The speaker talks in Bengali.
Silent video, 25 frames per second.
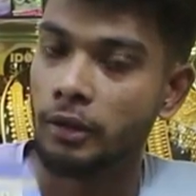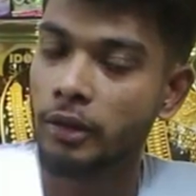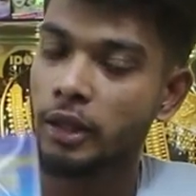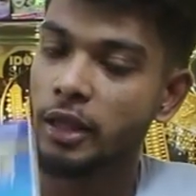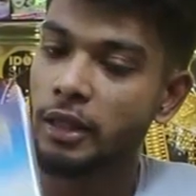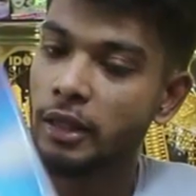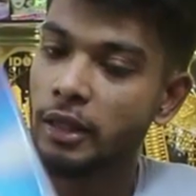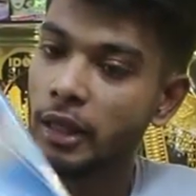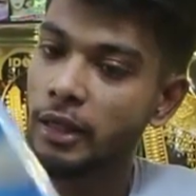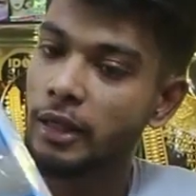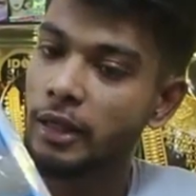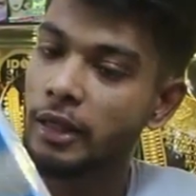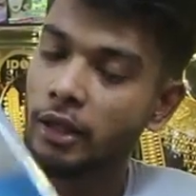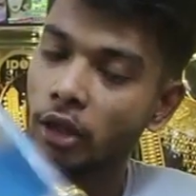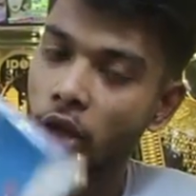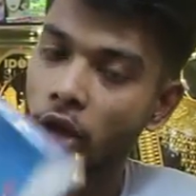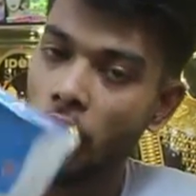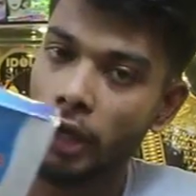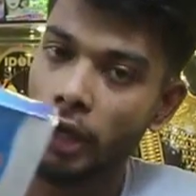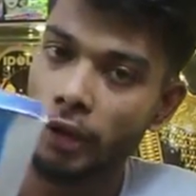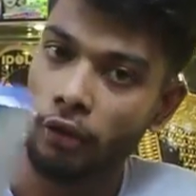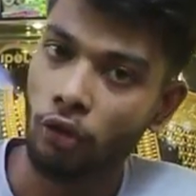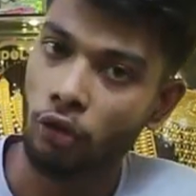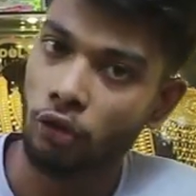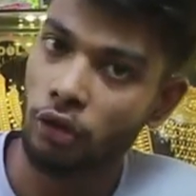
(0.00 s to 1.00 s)
তিনটা নিতে
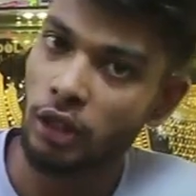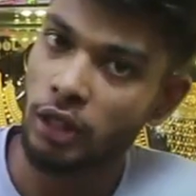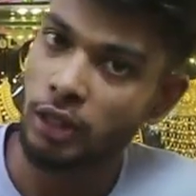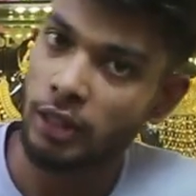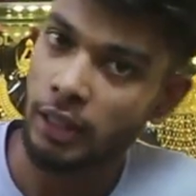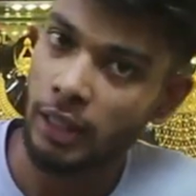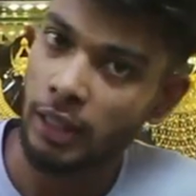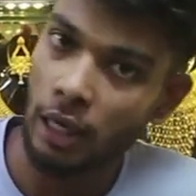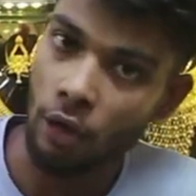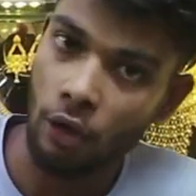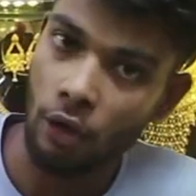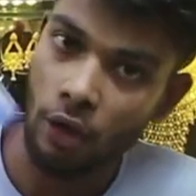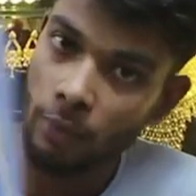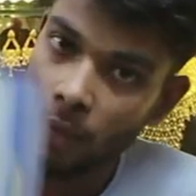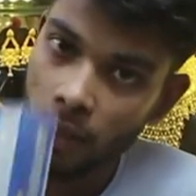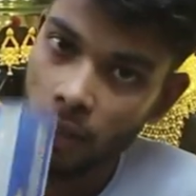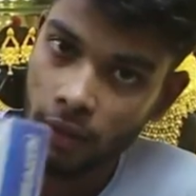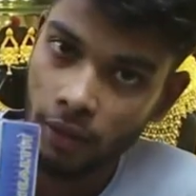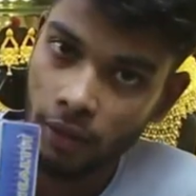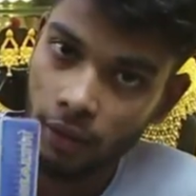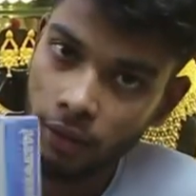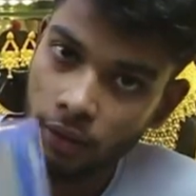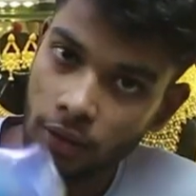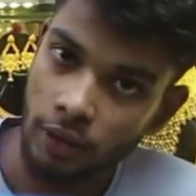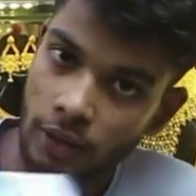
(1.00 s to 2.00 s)
হয় তো তিনটা খাওয়াই
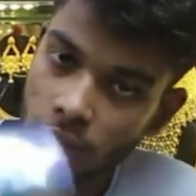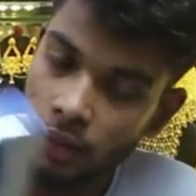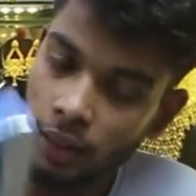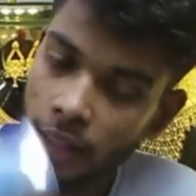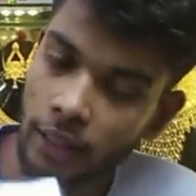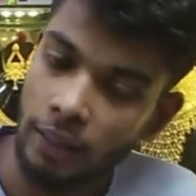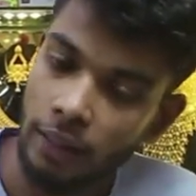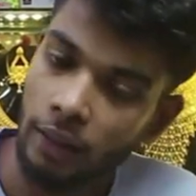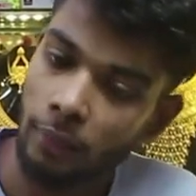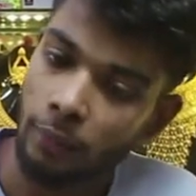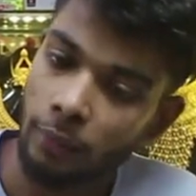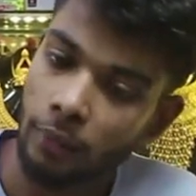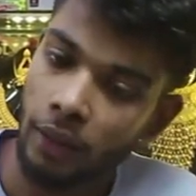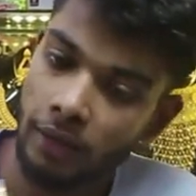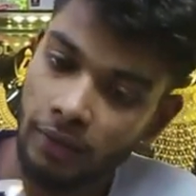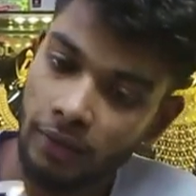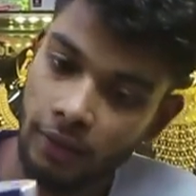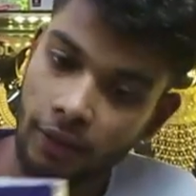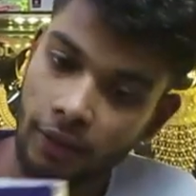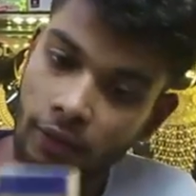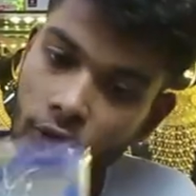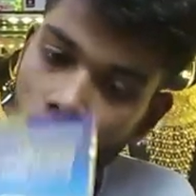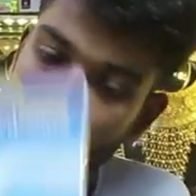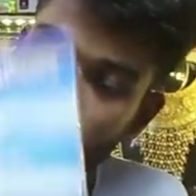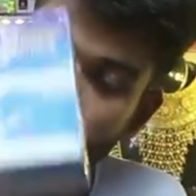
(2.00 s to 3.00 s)
বেটার তিনটা খাইলে আপনার আট
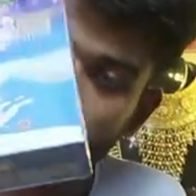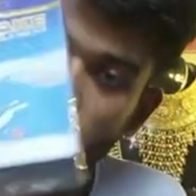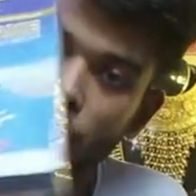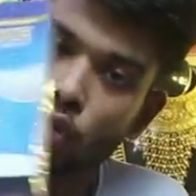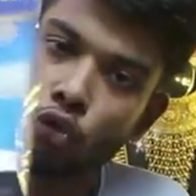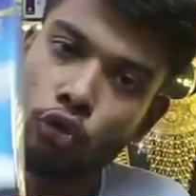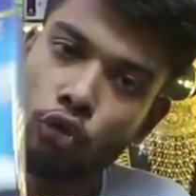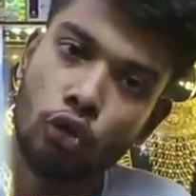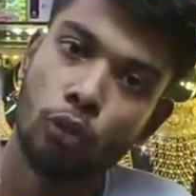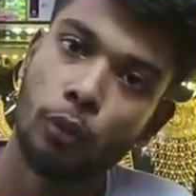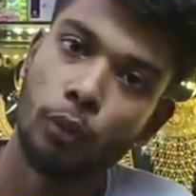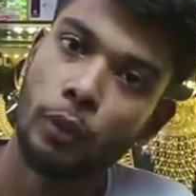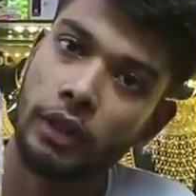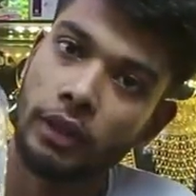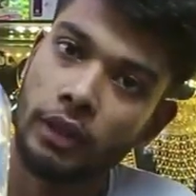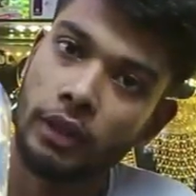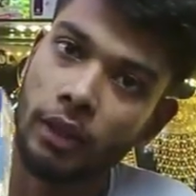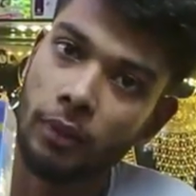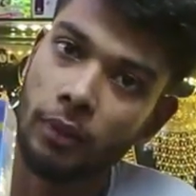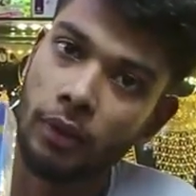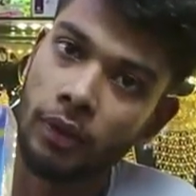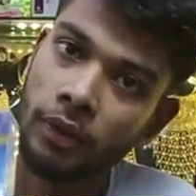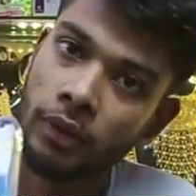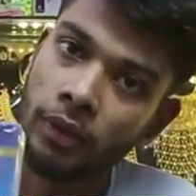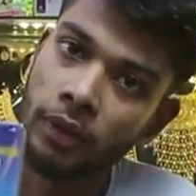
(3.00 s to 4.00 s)
থেকে দশ কেজি ওজন বেড়ে
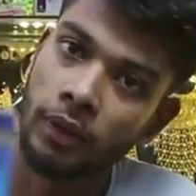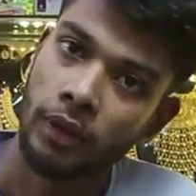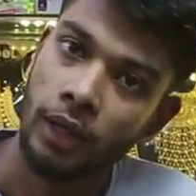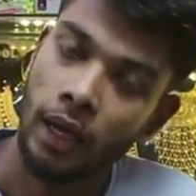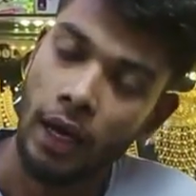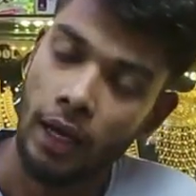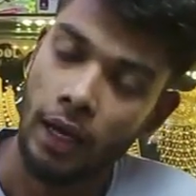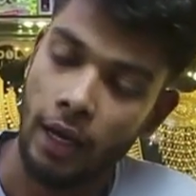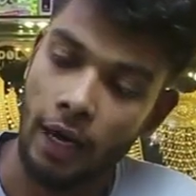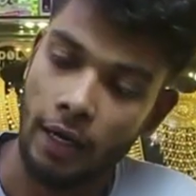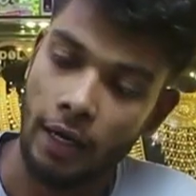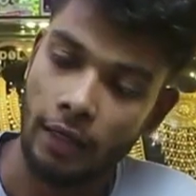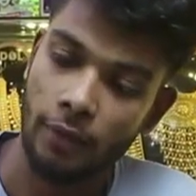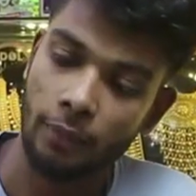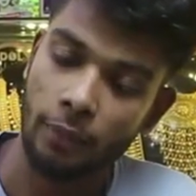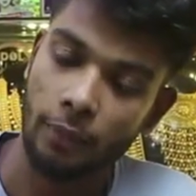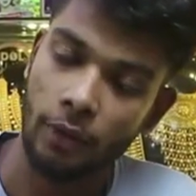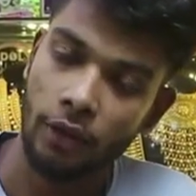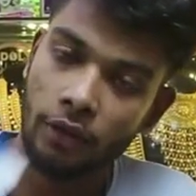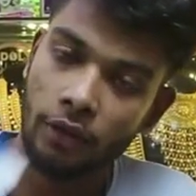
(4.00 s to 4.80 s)
যাবে আর হান্ড্রেড